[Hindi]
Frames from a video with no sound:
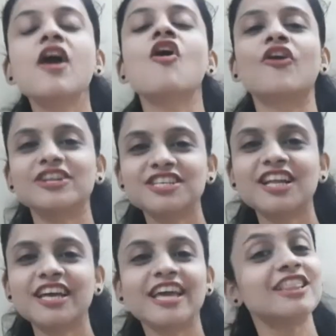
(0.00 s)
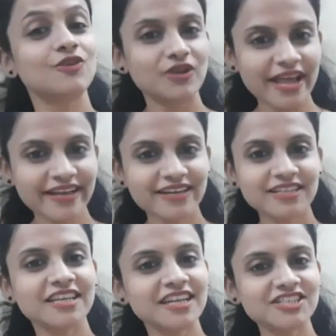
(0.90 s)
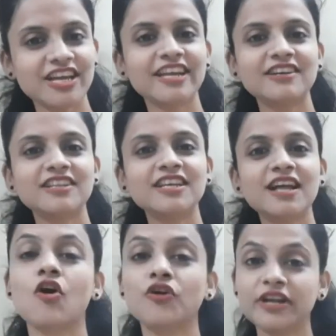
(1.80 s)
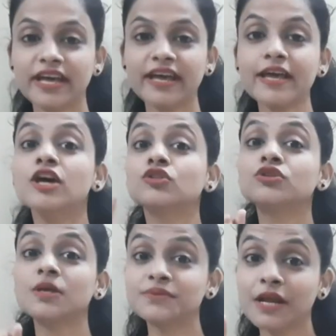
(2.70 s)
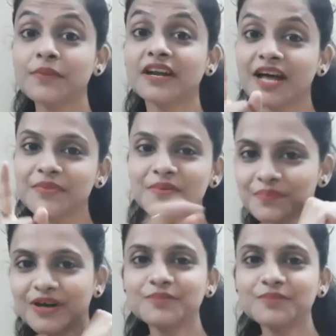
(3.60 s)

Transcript: और अच्छा लगे तो लाइक कर देना शेयर कर देना और नया है तो सब्सक्राइब करना भी मत